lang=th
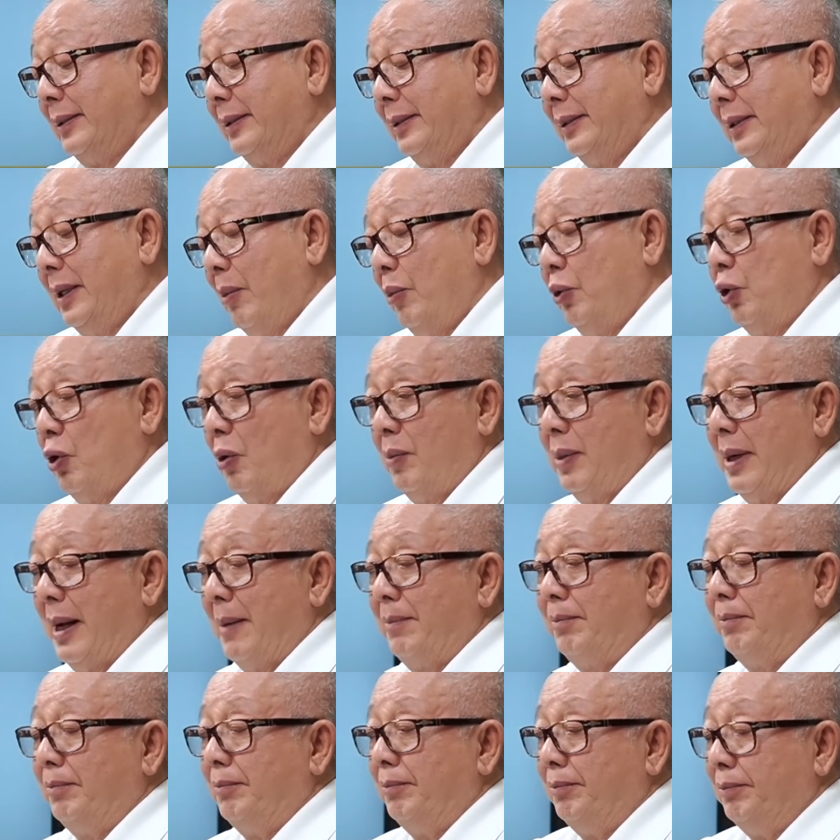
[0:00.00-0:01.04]
ท่านผู้ชมครับ
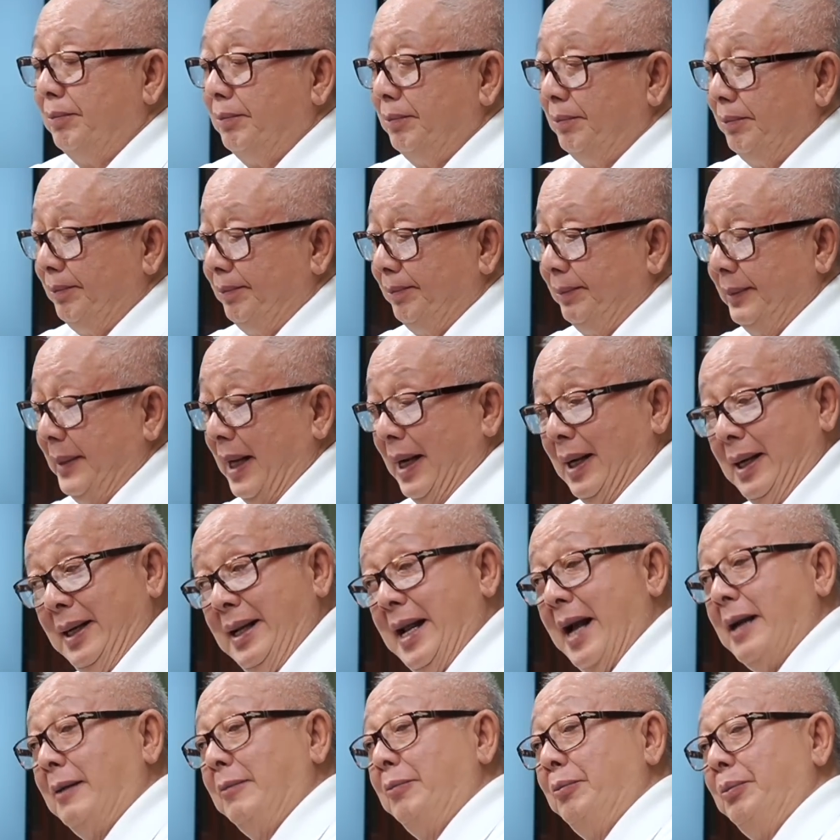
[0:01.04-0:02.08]
เห็นหรือ
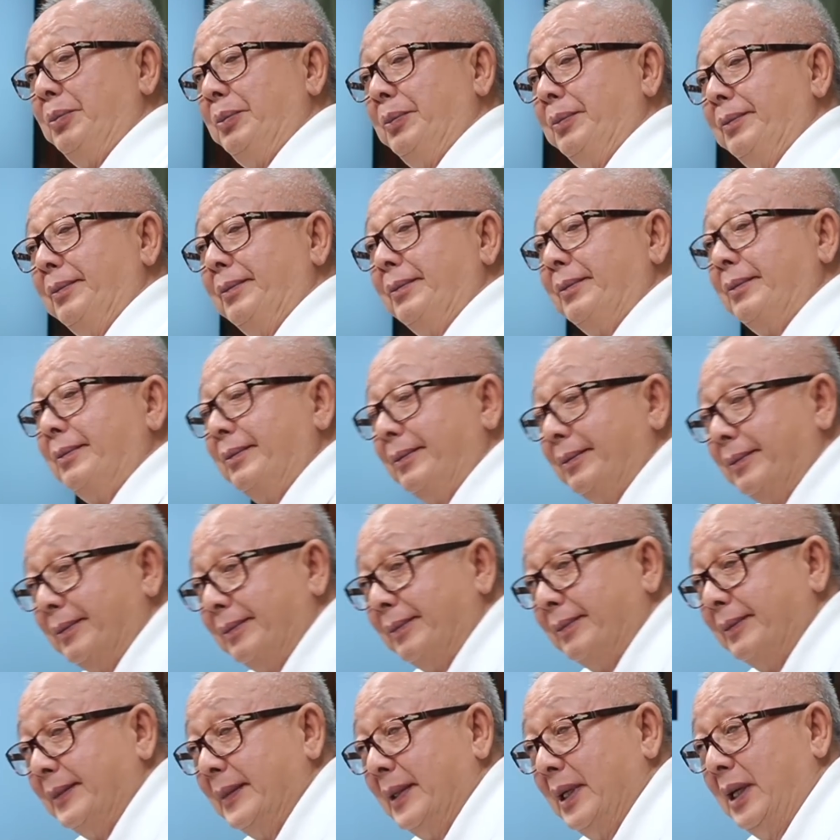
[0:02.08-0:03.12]
ยัง
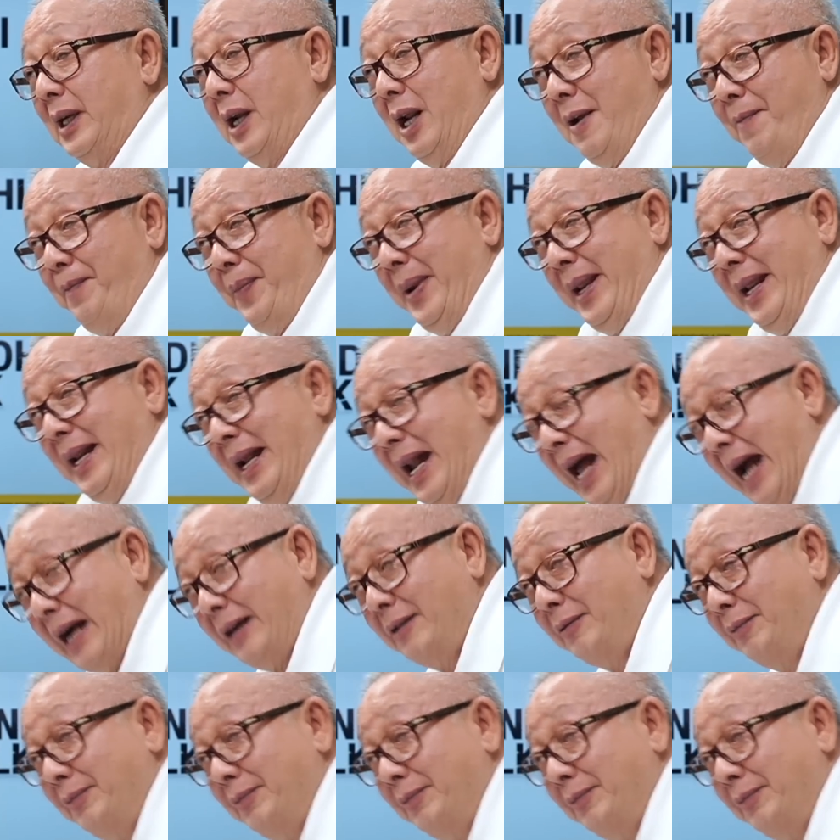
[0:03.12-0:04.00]
ครึ่งปีหลัง